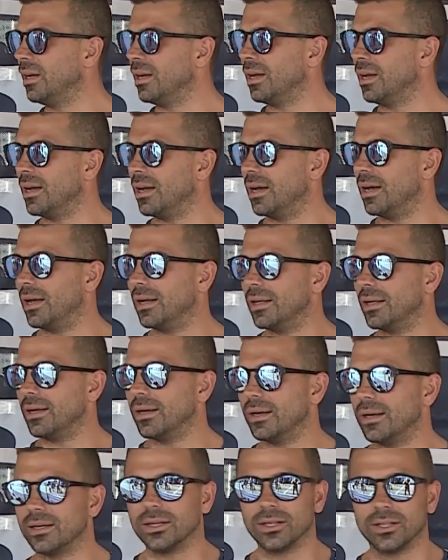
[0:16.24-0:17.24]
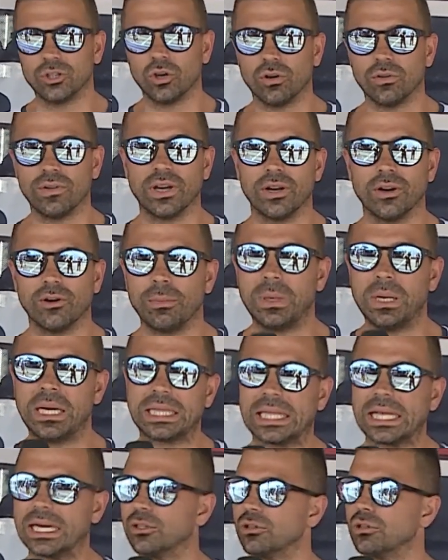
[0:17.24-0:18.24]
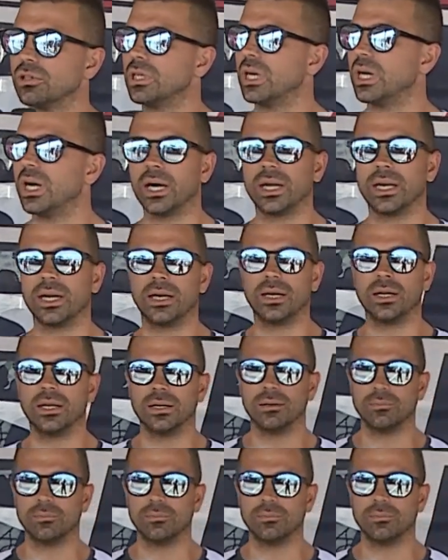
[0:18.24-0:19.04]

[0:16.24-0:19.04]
eh, dove ho militato sia nel